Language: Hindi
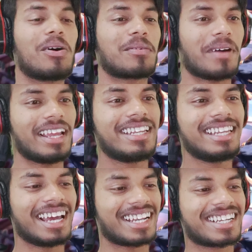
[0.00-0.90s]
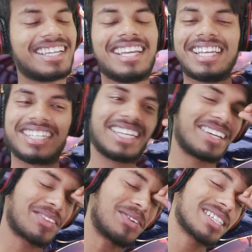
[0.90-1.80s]
और भाई यार
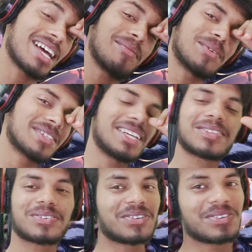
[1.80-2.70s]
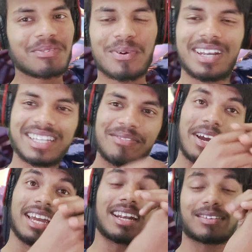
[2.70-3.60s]
ये थोड़ा सा आप लोग से सॉरी बोलने थे
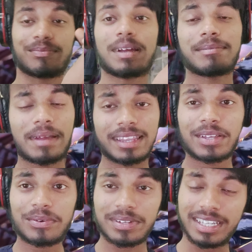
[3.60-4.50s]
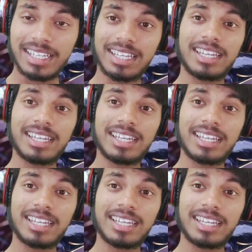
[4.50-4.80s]
भाई यार मैं मानता हूँ कि